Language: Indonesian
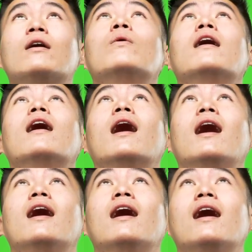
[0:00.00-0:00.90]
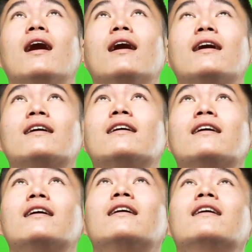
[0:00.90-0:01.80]
Oh iya Gemini,
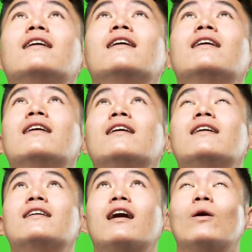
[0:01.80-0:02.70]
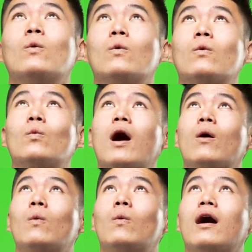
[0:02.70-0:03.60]
tolong sebutkan merek-merek
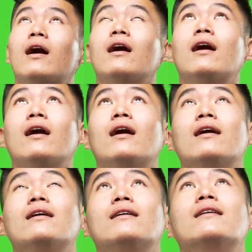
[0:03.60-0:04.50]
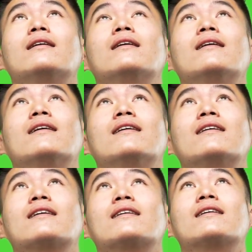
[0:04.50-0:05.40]
sepeda motor yang ada di dunia.